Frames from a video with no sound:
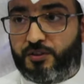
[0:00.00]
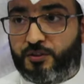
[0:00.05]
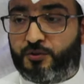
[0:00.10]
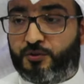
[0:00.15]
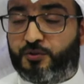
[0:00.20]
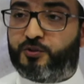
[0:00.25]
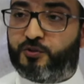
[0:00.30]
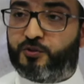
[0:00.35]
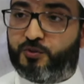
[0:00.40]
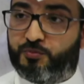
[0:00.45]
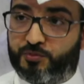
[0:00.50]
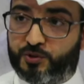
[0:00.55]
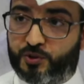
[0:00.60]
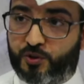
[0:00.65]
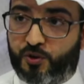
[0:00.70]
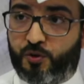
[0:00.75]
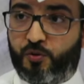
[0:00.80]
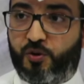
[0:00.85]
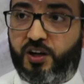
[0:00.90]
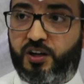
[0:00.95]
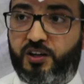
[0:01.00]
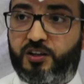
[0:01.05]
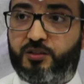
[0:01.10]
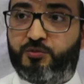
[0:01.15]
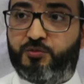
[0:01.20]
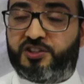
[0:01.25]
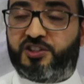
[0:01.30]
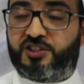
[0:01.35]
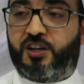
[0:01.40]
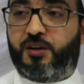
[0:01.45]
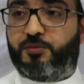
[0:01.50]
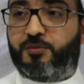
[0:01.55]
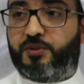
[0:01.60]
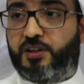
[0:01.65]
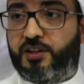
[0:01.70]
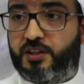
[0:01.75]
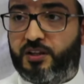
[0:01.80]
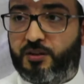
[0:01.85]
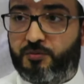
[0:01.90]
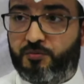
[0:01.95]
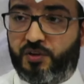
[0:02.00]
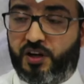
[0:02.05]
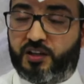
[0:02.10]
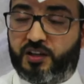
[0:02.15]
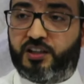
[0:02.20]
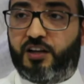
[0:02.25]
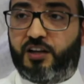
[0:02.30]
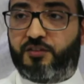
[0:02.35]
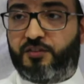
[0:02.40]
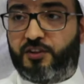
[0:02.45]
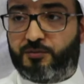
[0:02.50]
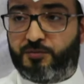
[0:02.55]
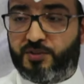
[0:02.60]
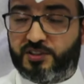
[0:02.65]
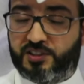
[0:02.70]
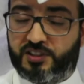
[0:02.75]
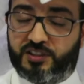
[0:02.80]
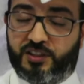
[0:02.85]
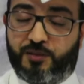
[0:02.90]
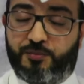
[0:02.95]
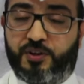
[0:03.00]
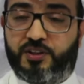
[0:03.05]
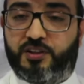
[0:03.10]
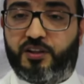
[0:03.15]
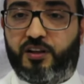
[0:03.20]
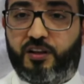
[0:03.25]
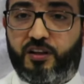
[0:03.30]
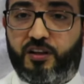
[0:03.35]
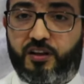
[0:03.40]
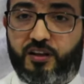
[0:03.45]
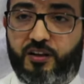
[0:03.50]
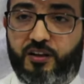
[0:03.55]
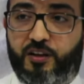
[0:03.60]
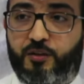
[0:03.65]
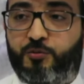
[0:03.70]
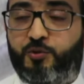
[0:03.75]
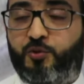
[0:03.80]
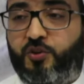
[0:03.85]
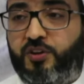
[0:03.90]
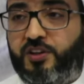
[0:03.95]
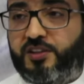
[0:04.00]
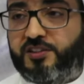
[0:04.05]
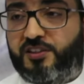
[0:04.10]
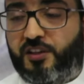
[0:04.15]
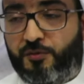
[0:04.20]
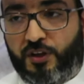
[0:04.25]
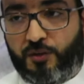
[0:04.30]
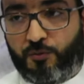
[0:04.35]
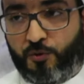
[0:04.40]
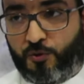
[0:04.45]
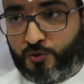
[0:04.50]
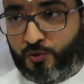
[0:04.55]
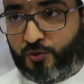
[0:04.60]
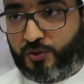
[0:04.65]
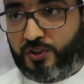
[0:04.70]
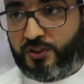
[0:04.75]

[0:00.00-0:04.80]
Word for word: تقوم بدور واحد متشابه مع اختلافات بسيطه بين البنوك الاسلاميه الموجوده.